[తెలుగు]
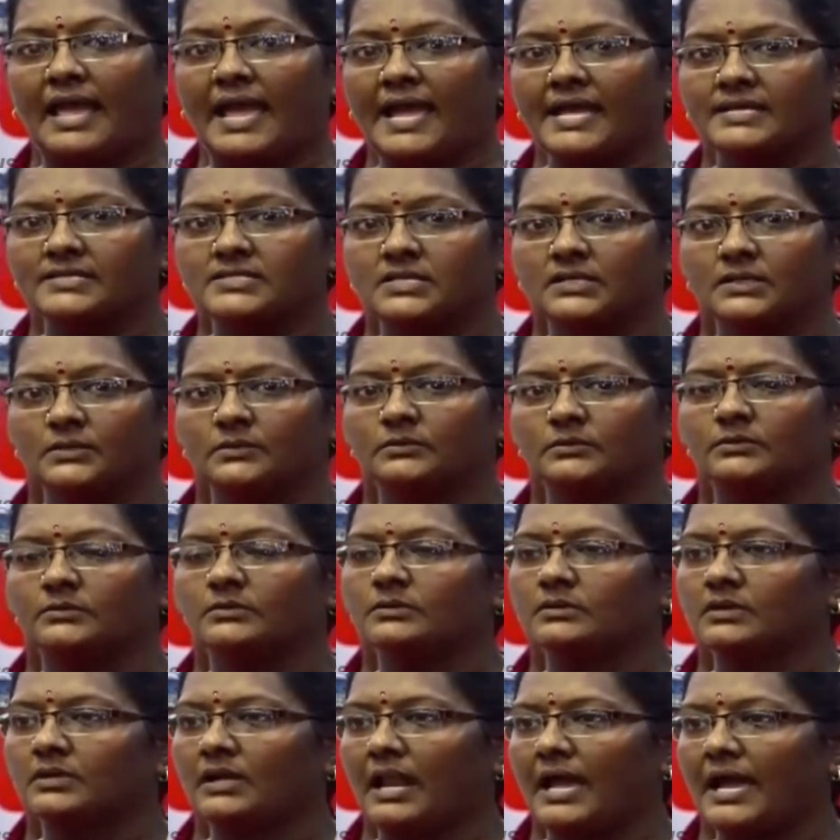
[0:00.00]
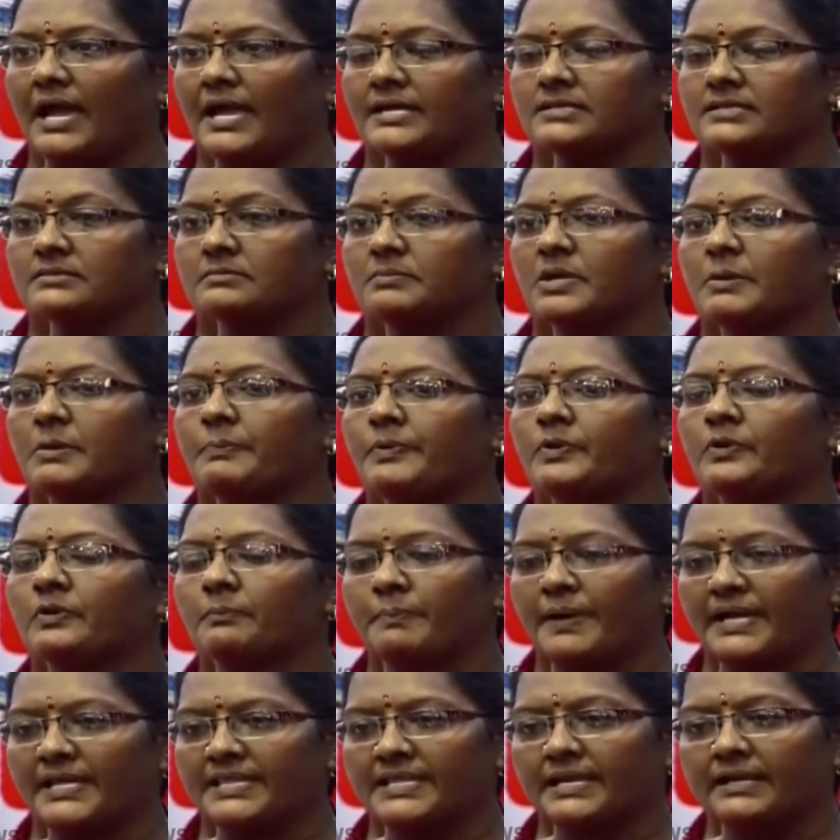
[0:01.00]
క్లాసులు క్లాస్ ఇప్పుడు
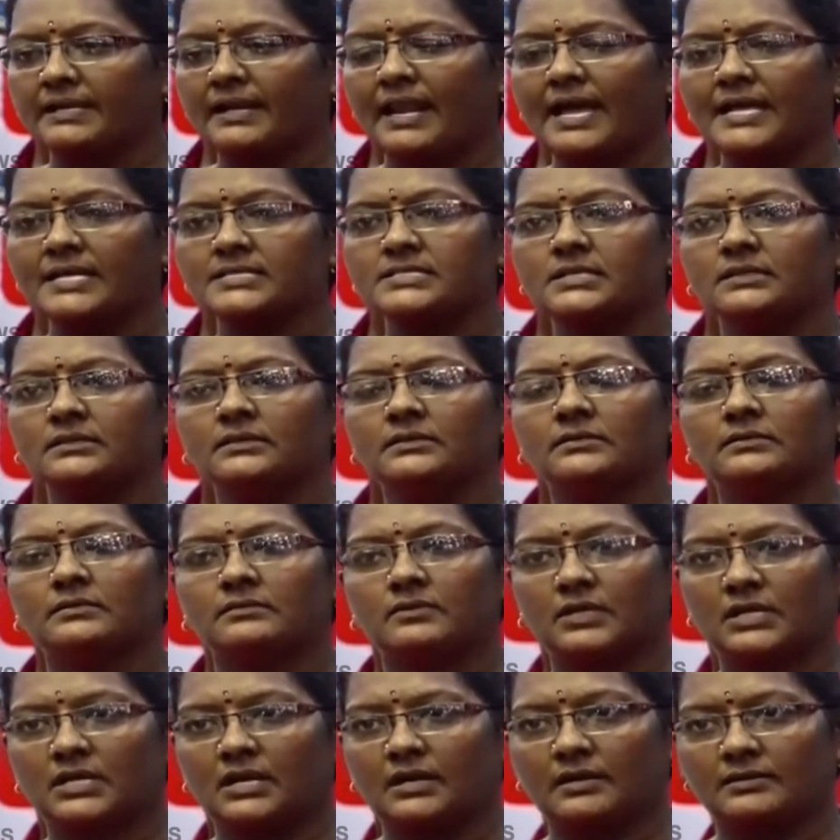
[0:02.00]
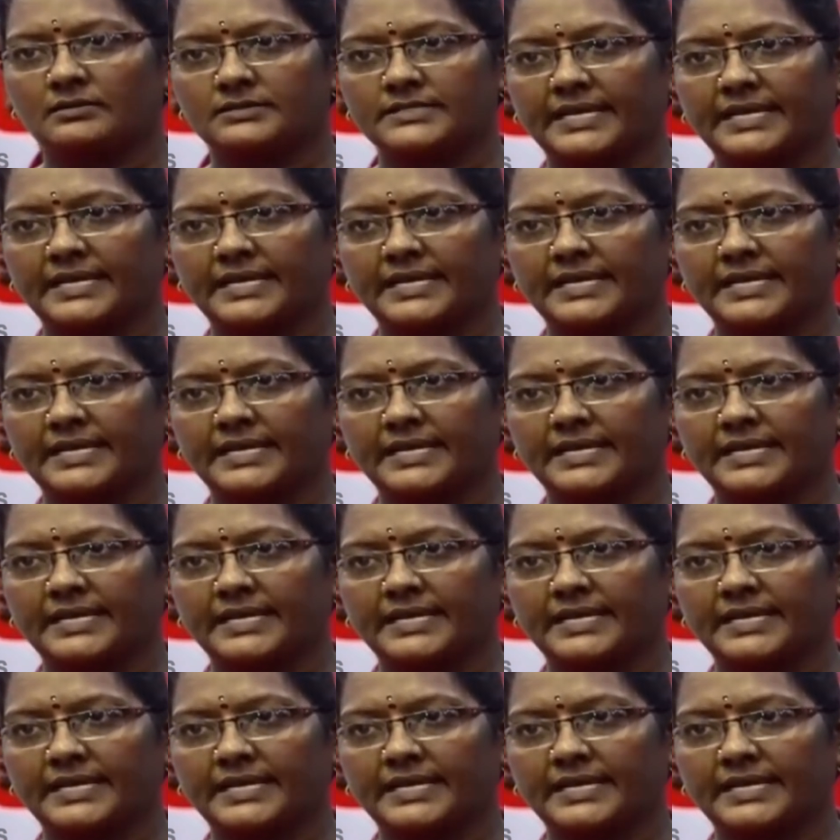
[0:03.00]
పది క్లాసులు ఒక